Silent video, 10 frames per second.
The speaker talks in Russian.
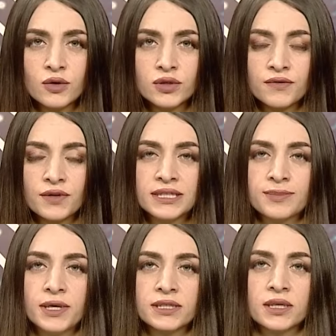
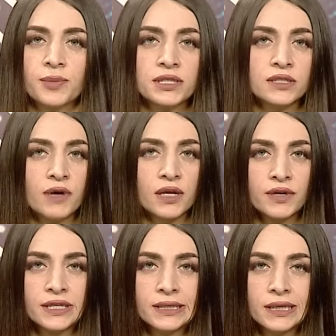госавтоинспекция призывает
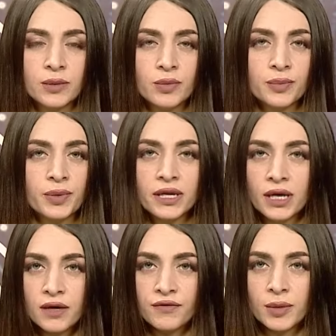водителей быть
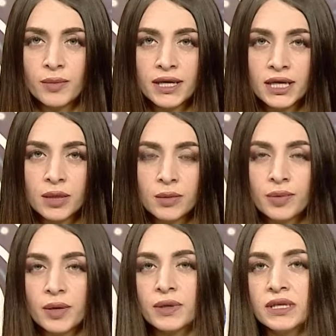предельно внимательными
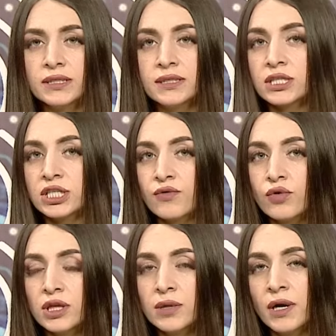при подъезде к
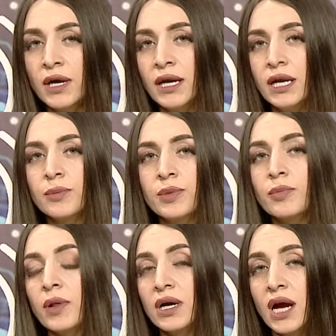животным или к
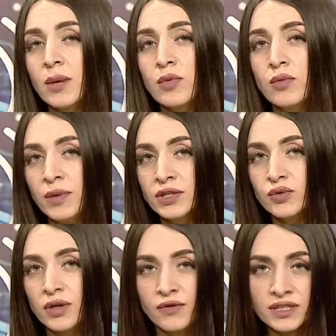предполагаемому
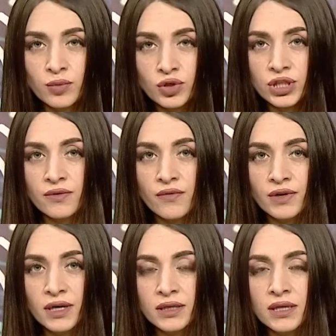месту их возможного
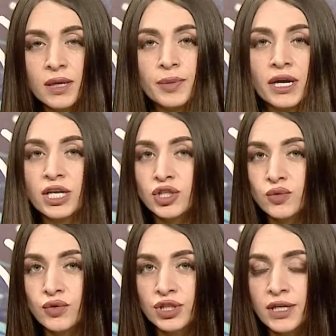выхода на
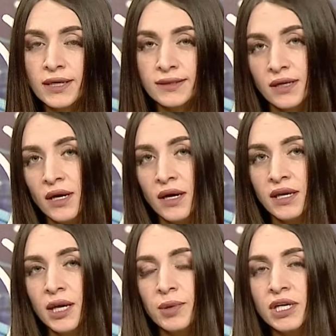проезжую часть.
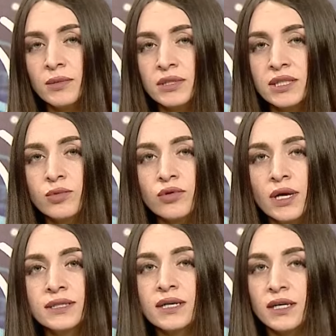Необходимо
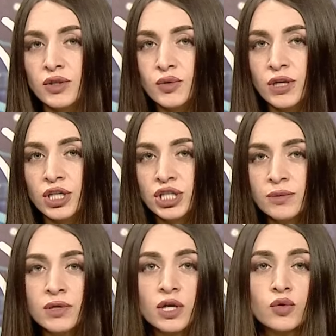соблюдать скоростной
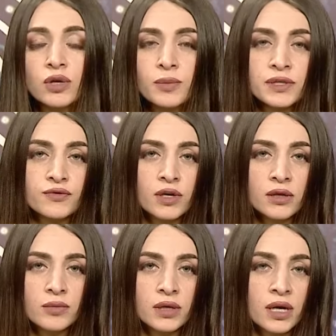режим, который
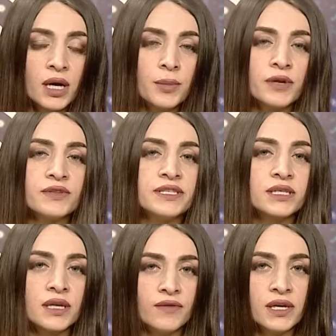позволил бы при
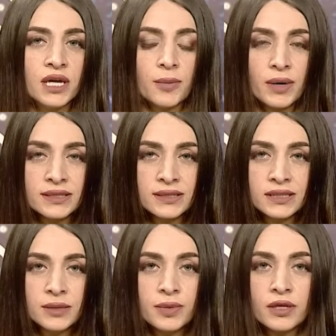возникновении
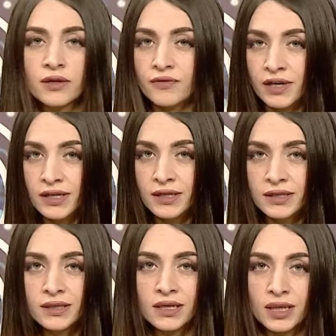опасности
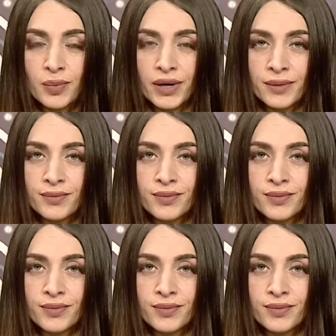предотвратить ДТП.